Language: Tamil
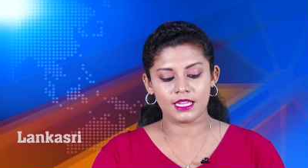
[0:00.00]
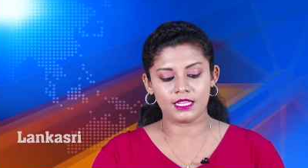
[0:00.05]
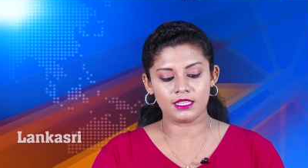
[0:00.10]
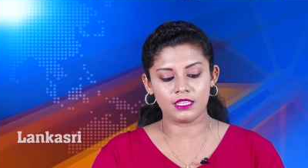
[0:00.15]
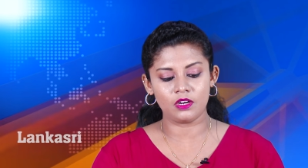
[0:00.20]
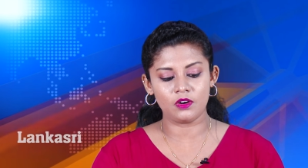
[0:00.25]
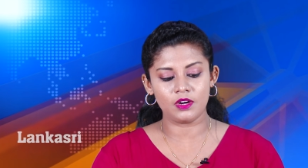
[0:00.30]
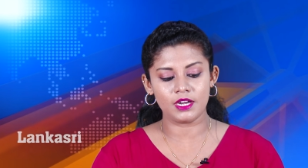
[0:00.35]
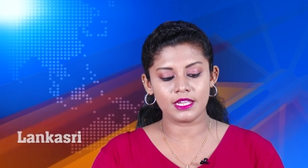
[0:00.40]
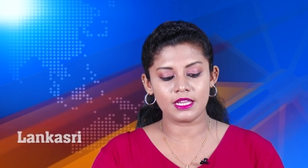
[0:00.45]

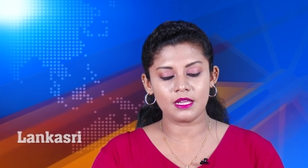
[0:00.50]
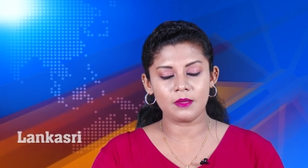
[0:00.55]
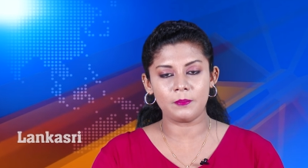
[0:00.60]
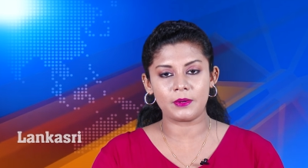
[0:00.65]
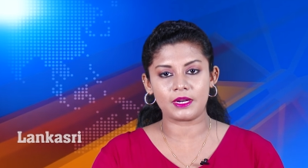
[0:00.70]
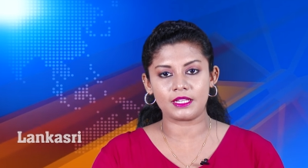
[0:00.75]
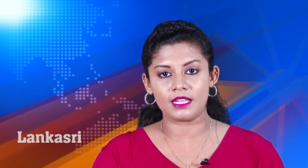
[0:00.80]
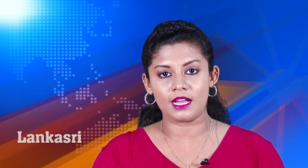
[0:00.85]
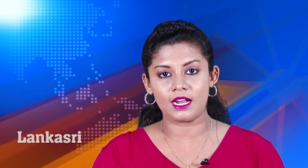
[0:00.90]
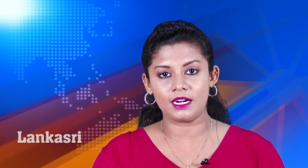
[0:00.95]
இதனுடைய
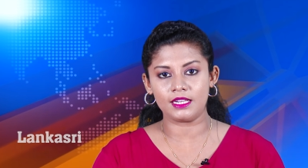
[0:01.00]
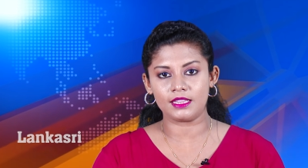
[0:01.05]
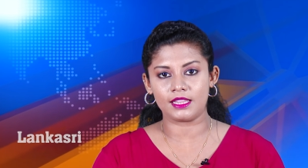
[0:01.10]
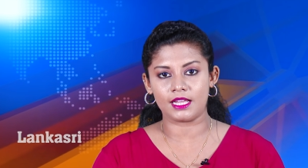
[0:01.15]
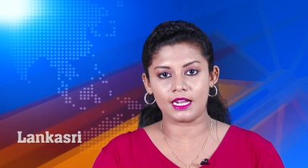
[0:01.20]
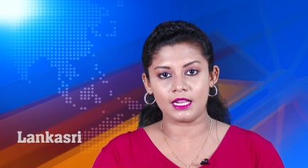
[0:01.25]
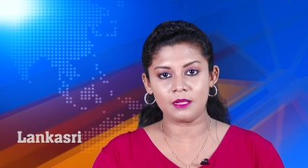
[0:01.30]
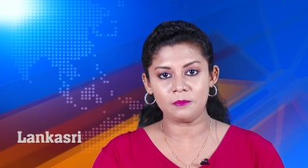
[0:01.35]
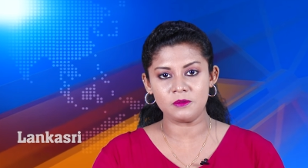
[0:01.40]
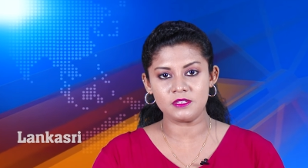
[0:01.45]
பிரதான
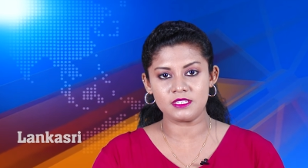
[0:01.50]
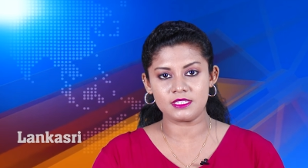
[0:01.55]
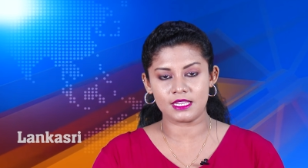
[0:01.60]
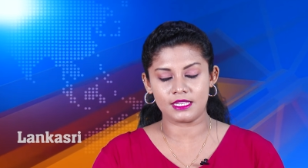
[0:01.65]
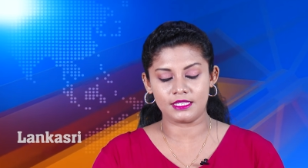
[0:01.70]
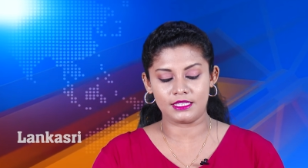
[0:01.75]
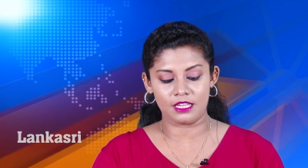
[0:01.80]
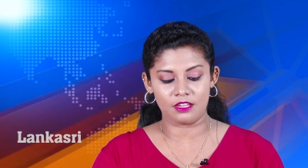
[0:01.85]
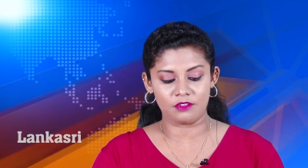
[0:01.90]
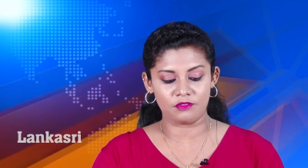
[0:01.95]
தலைப்பு
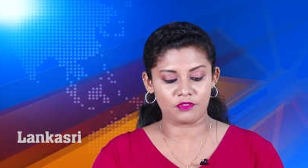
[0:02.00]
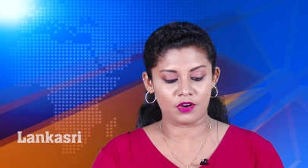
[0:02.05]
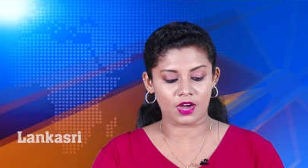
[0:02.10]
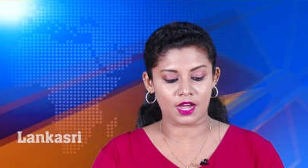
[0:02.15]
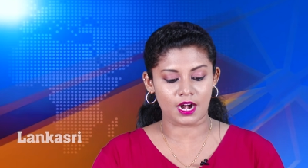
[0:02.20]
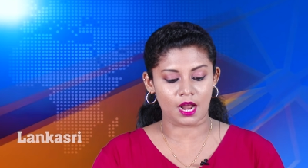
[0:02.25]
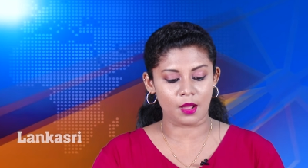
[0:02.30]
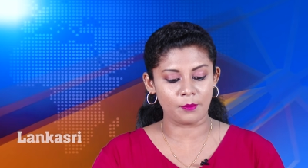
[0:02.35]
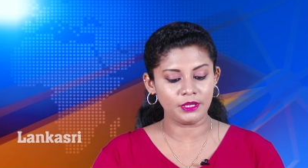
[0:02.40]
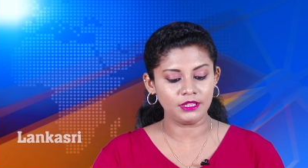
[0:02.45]
செய்தி
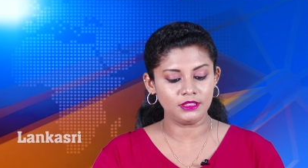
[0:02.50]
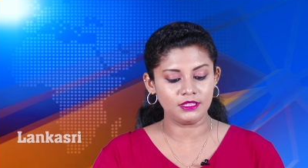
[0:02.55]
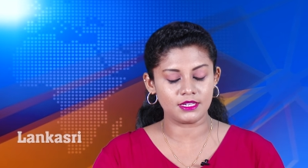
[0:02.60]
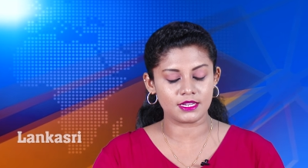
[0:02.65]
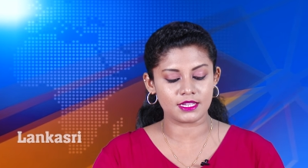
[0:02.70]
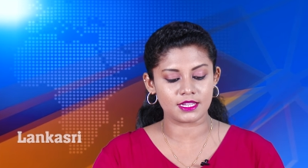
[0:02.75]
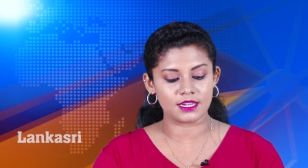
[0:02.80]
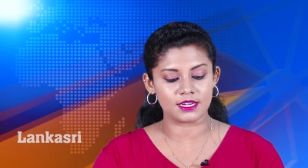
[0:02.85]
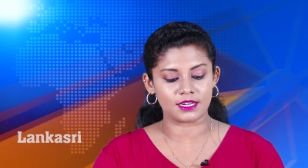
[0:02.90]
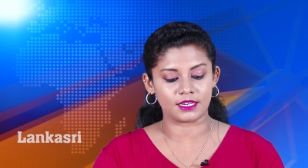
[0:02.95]
இவ்வாறு
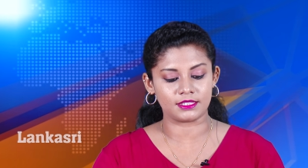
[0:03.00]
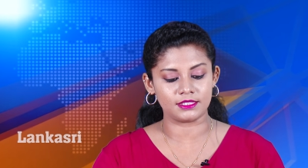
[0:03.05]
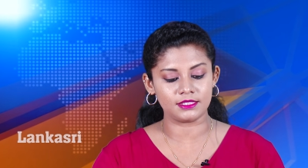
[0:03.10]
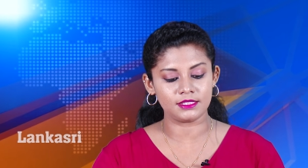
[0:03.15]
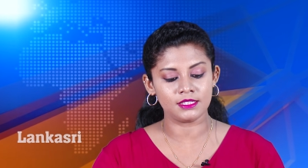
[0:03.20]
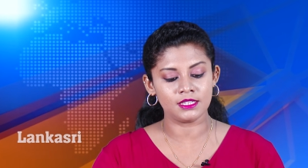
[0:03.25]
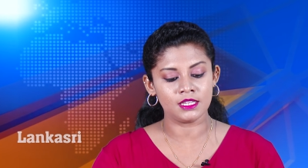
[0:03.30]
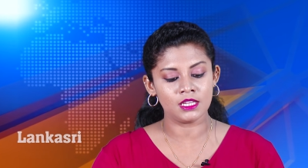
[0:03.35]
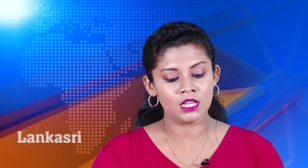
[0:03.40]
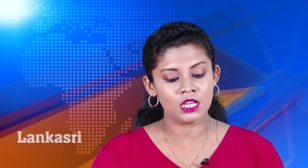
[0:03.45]
அமைந்திருக்கின்றது
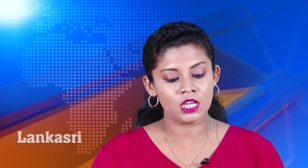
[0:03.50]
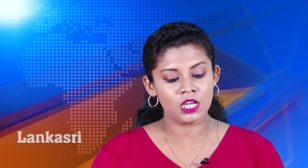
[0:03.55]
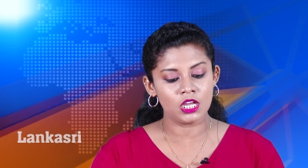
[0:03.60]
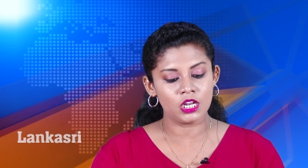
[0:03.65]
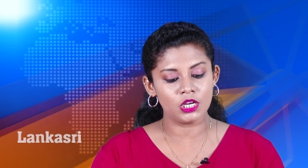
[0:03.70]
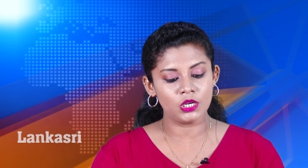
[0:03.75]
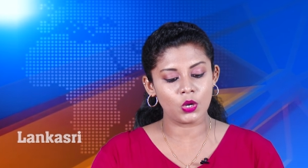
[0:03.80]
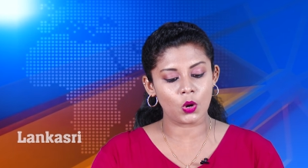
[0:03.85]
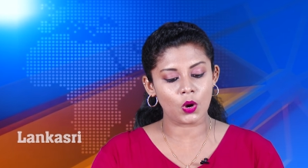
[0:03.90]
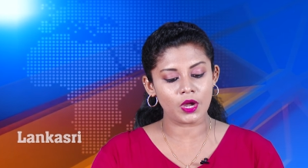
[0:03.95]

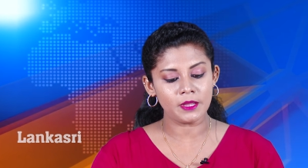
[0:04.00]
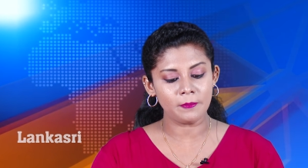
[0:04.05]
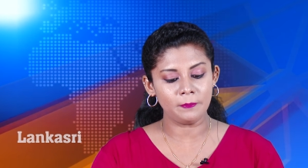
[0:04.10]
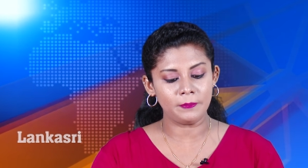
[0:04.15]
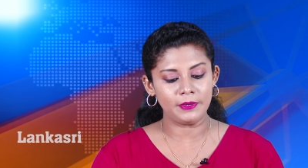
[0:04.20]
நோய்